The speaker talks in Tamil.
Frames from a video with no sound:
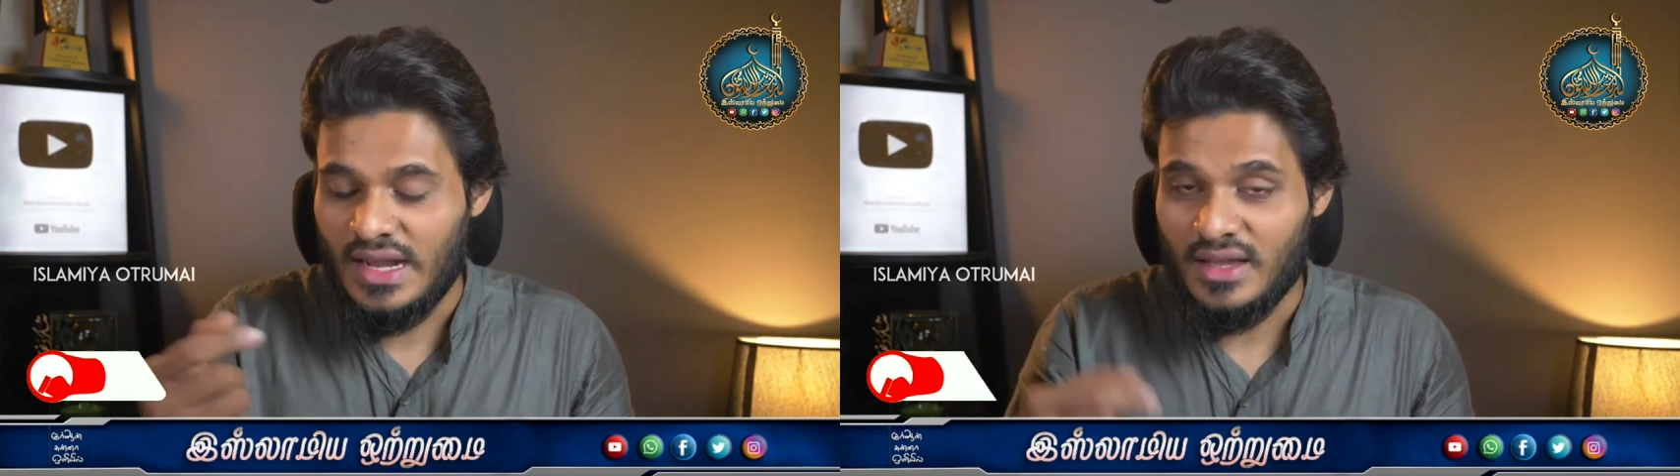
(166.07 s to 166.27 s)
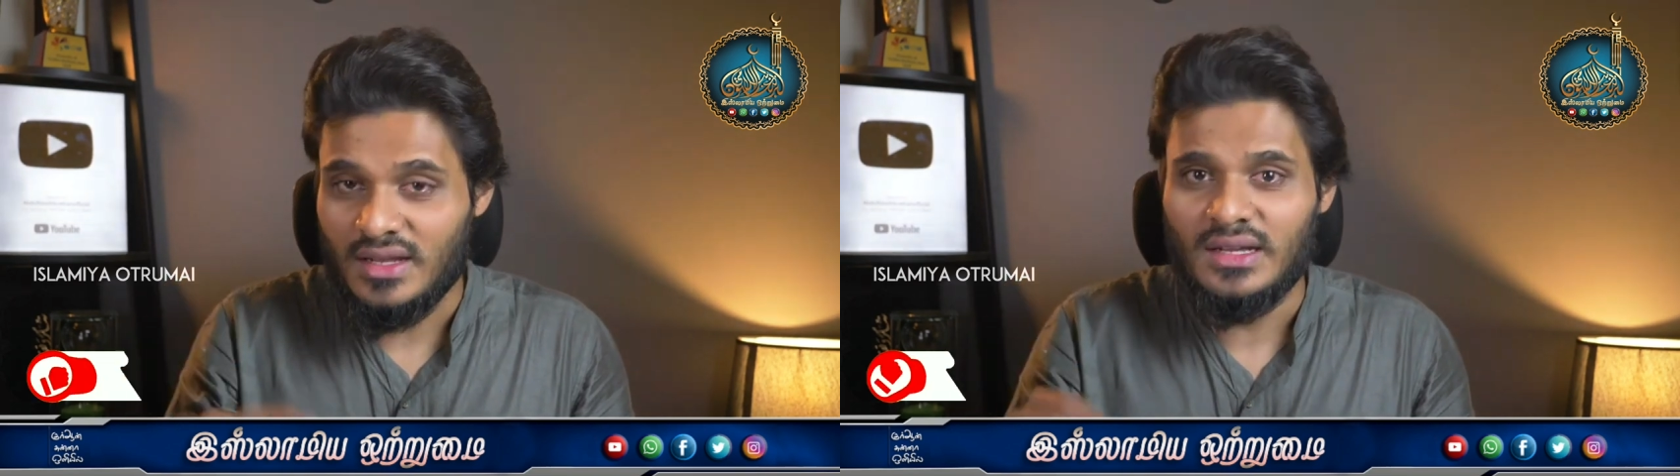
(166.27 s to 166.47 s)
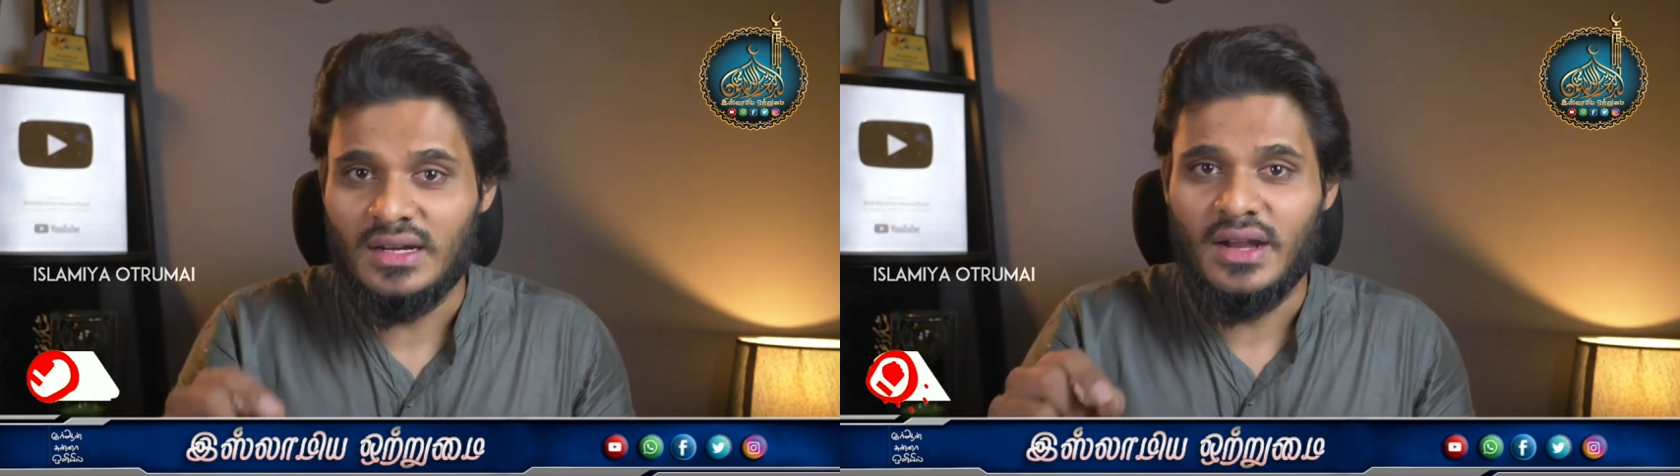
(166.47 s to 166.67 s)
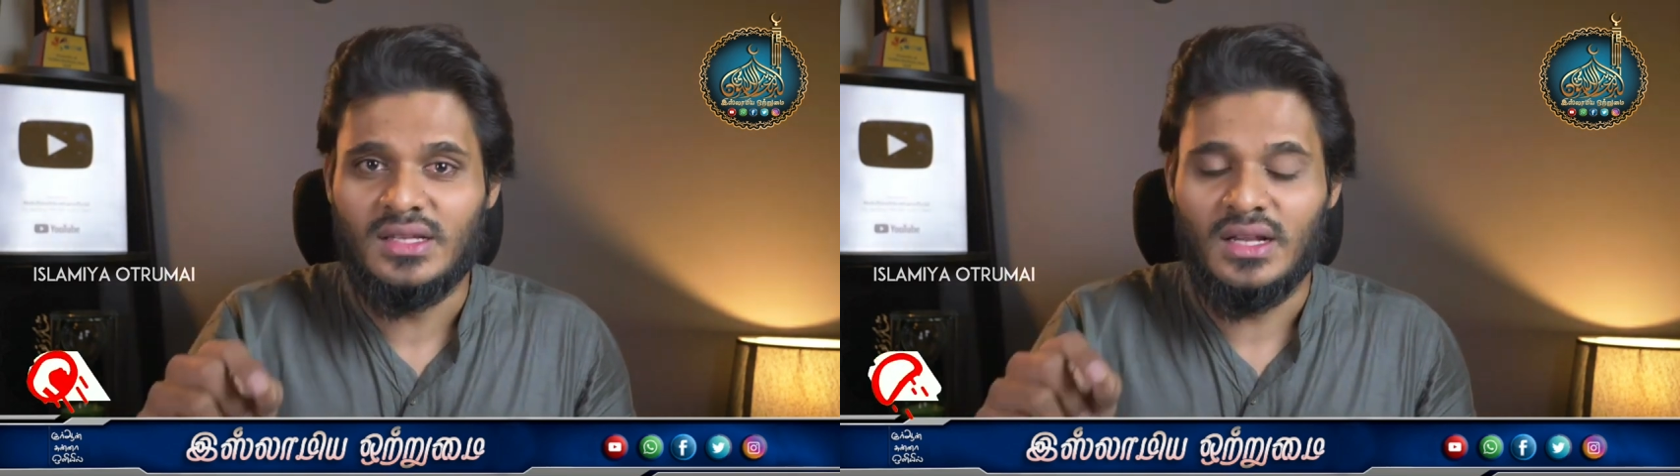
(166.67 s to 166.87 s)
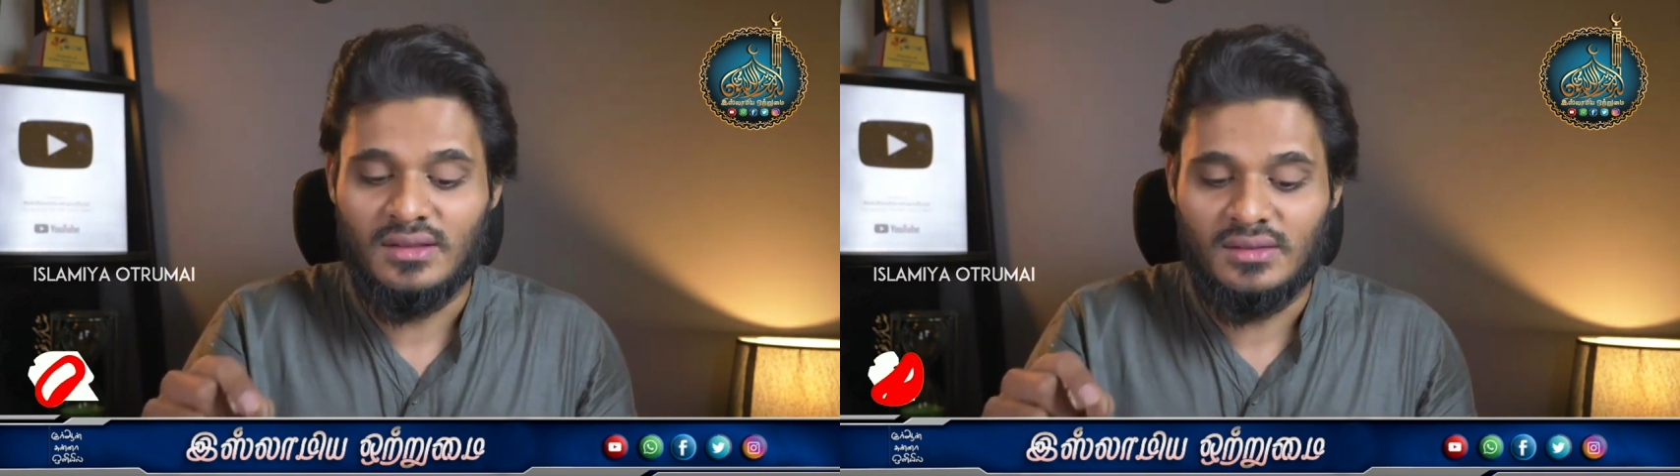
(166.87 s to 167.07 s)
எனக்கு நன்றி
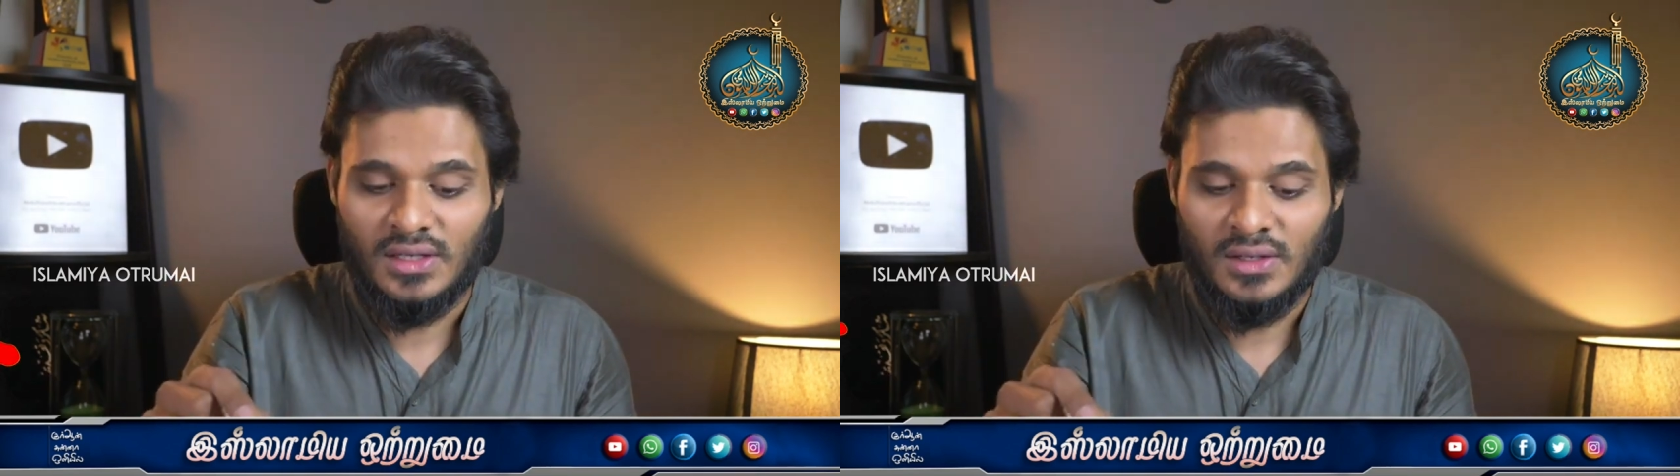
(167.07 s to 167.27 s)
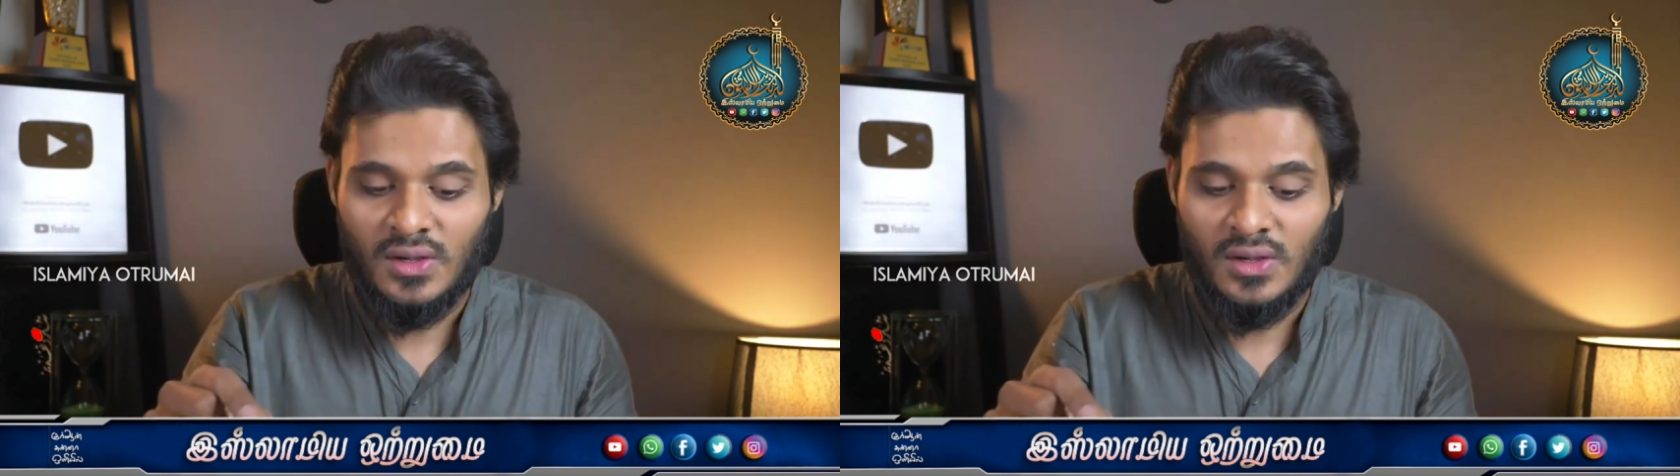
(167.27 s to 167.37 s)
செலுத்து